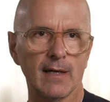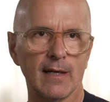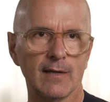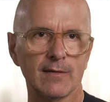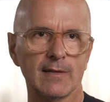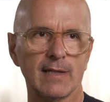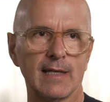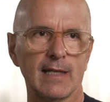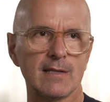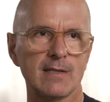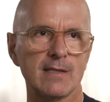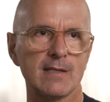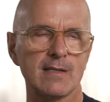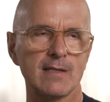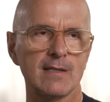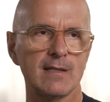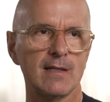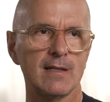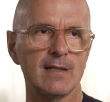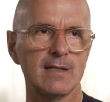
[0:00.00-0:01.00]
Also
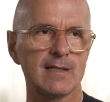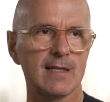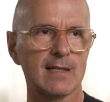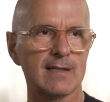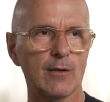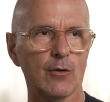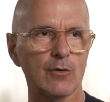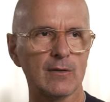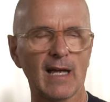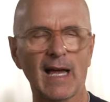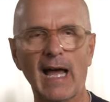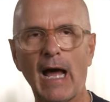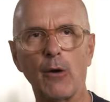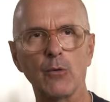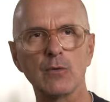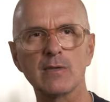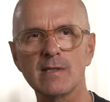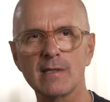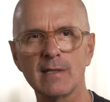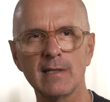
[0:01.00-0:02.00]
erstens äh, ist das auch nach
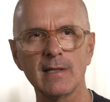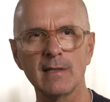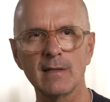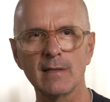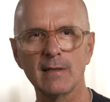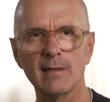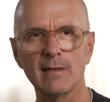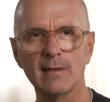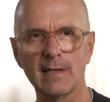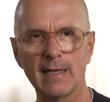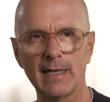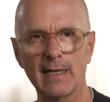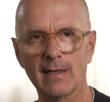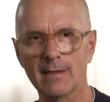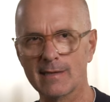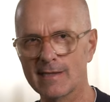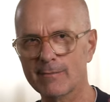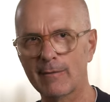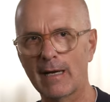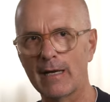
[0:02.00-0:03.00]
außen hin ein
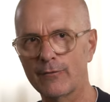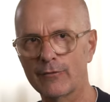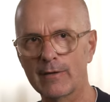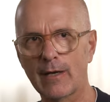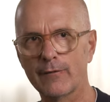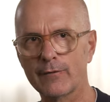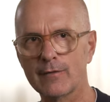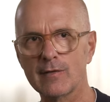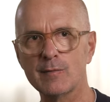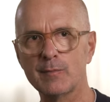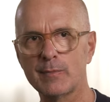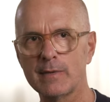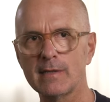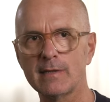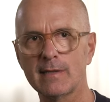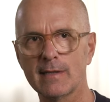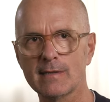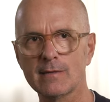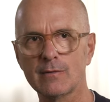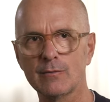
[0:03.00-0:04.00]
eher zweifelhaftes
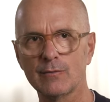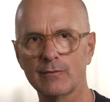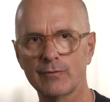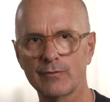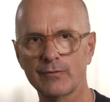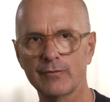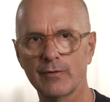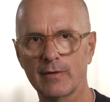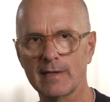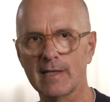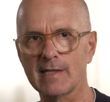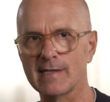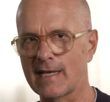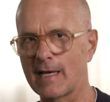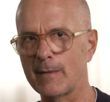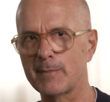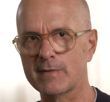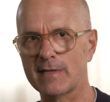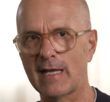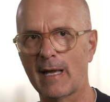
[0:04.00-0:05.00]
Bild, das du von dir
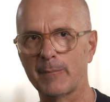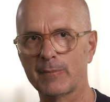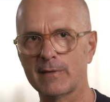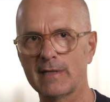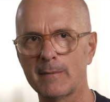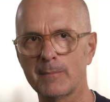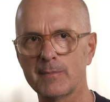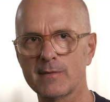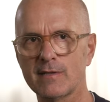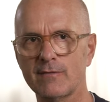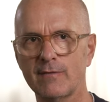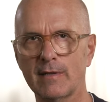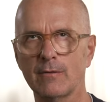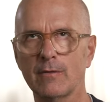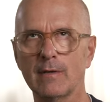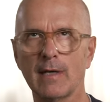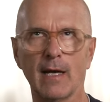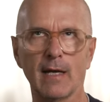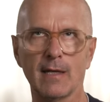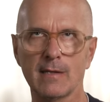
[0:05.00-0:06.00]
selbst abgibst, wenn du
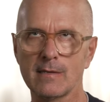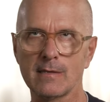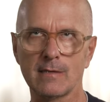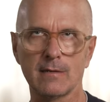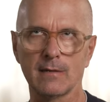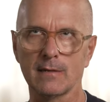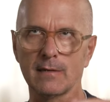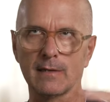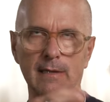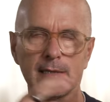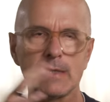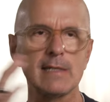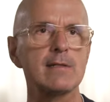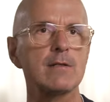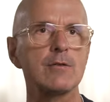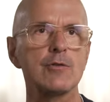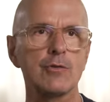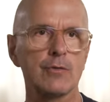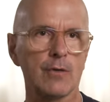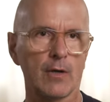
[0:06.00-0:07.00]
da jetzt ein
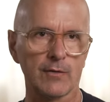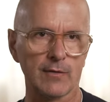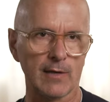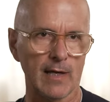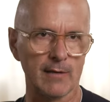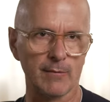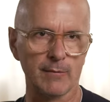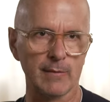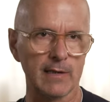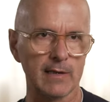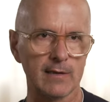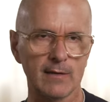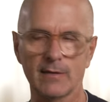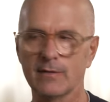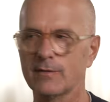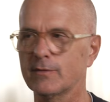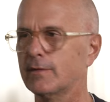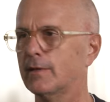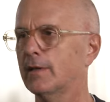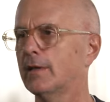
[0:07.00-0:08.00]
Riesenschloss
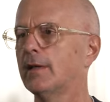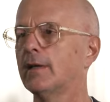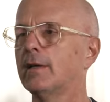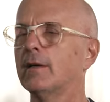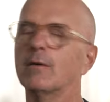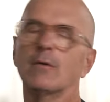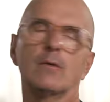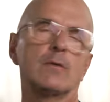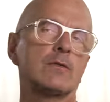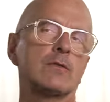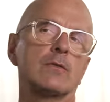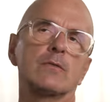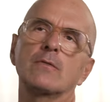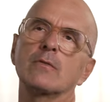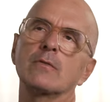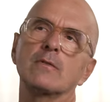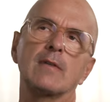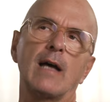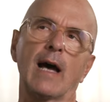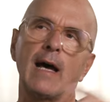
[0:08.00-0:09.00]
anmietest und so
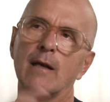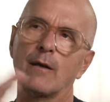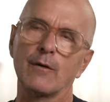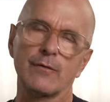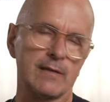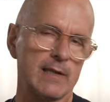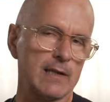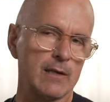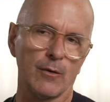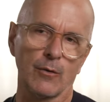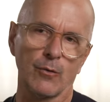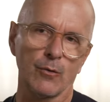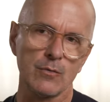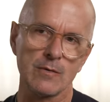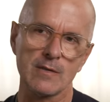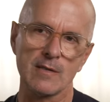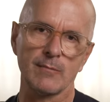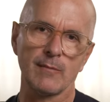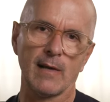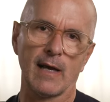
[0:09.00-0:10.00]
total auf dicke
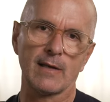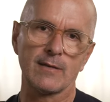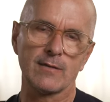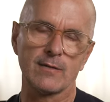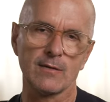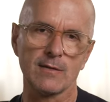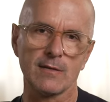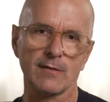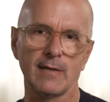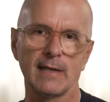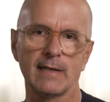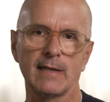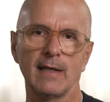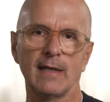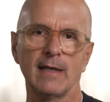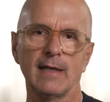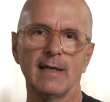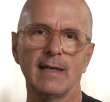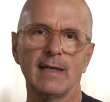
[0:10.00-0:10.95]
Hose machst und so weiter